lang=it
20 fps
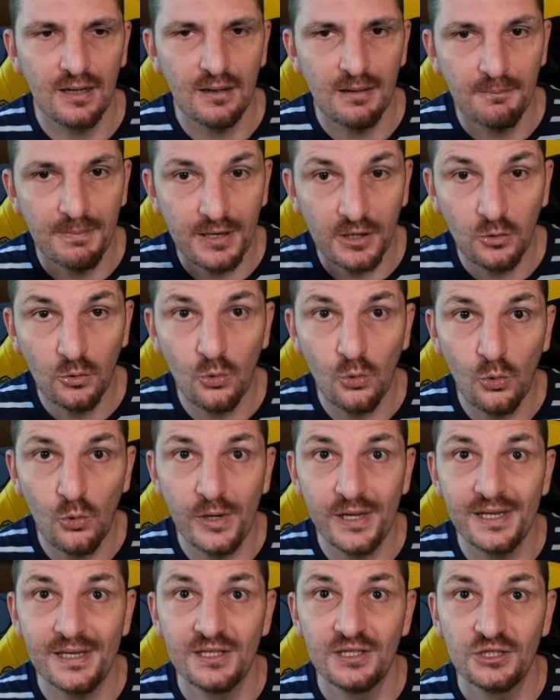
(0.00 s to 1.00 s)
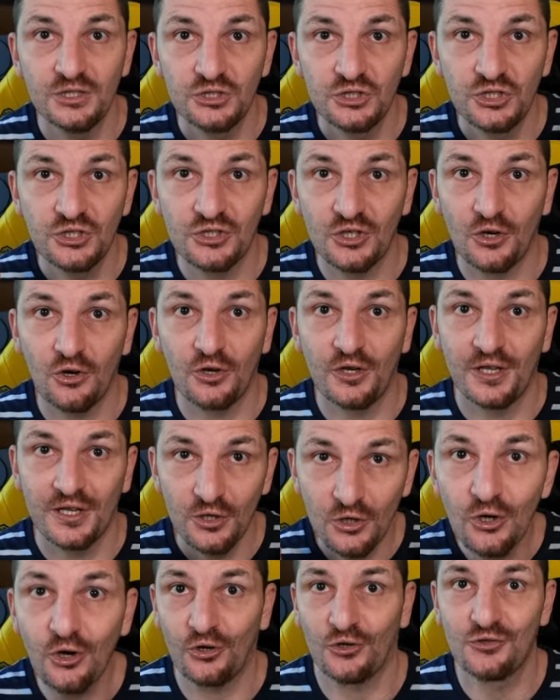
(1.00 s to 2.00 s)
per cui ci sono dei
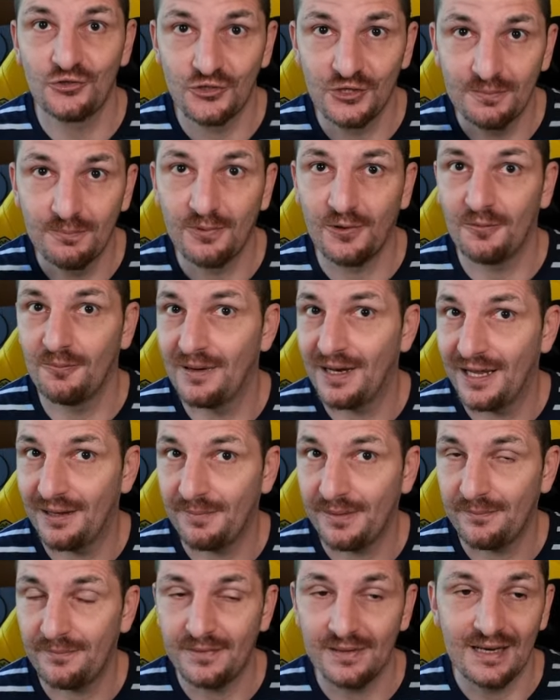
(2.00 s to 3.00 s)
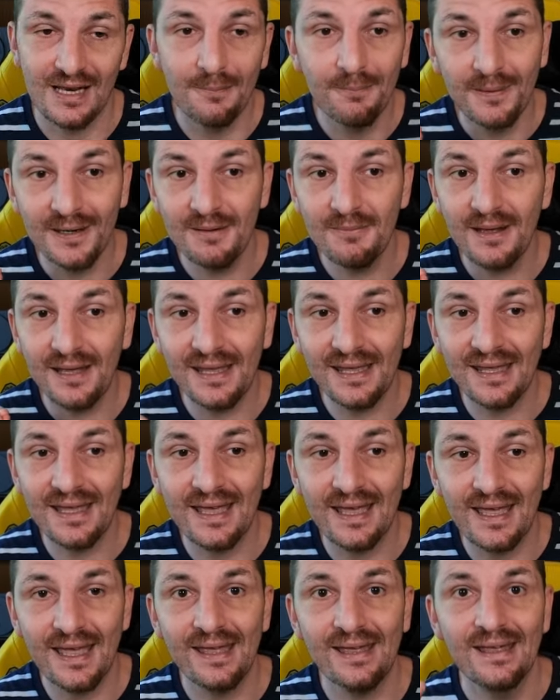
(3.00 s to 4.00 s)
grossi problemi. La prima è
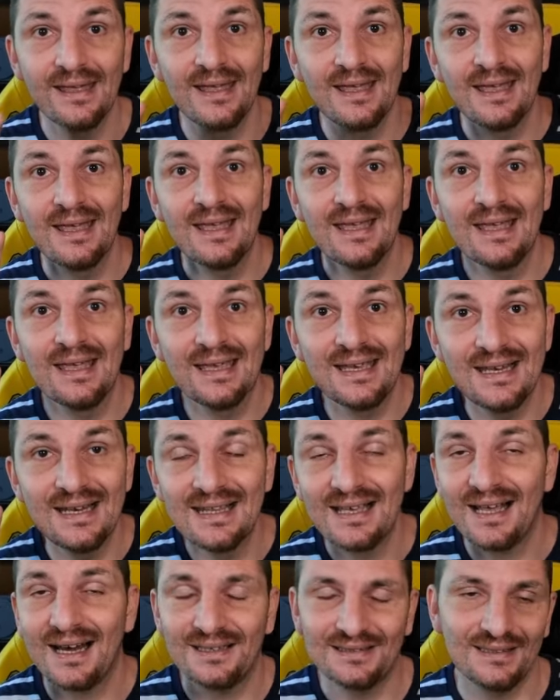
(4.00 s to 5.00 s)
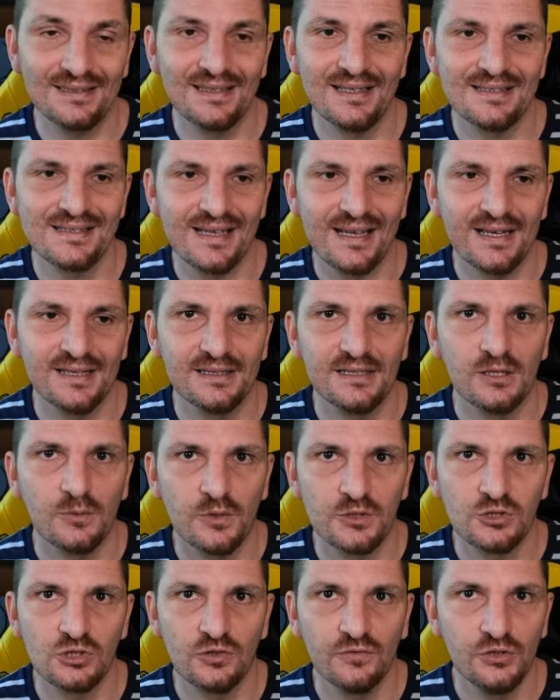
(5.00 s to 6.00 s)
che il character design di
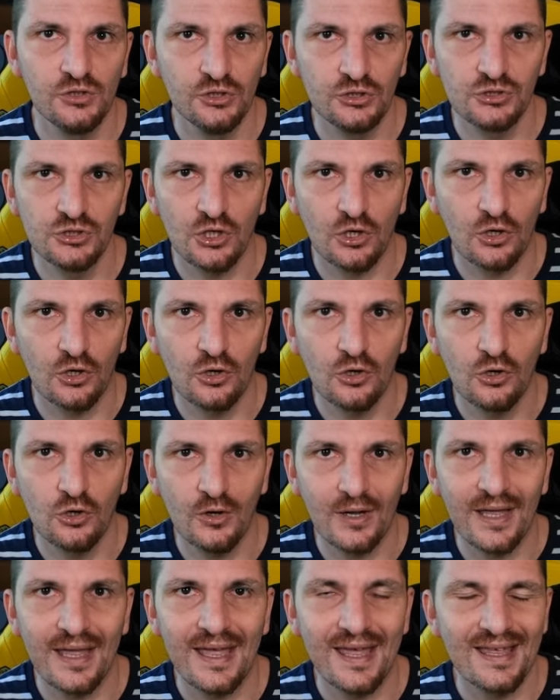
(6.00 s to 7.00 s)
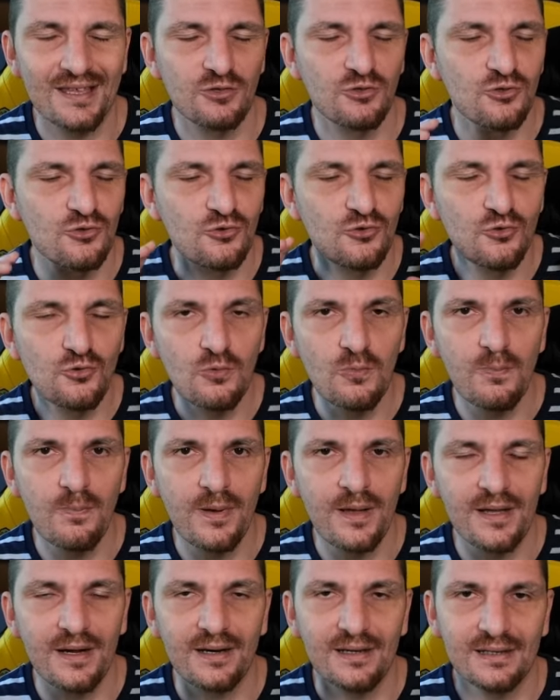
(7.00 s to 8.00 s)
questo videogioco è
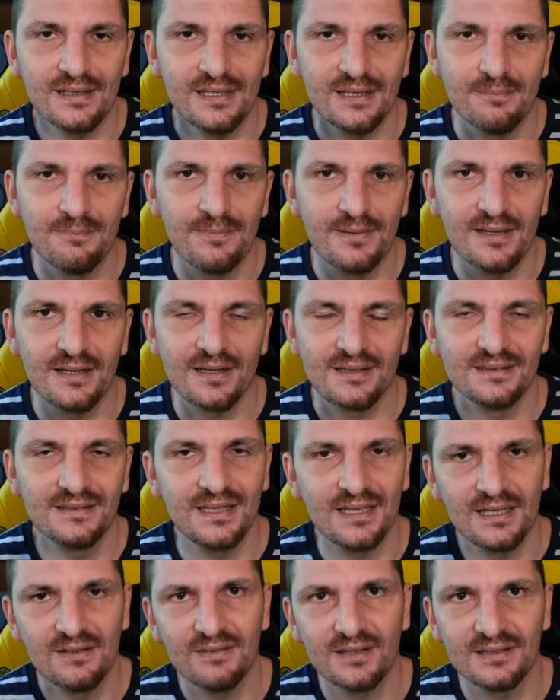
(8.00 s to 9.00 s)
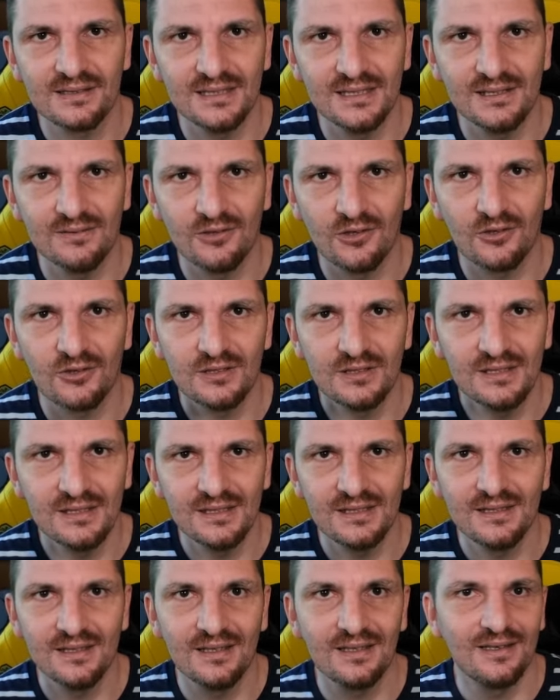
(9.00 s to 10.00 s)
super iper derivativo
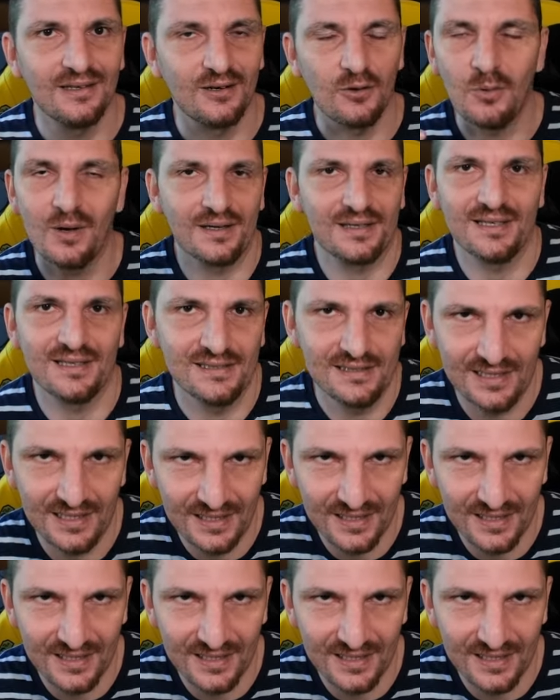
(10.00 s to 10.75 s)
di Guardiani della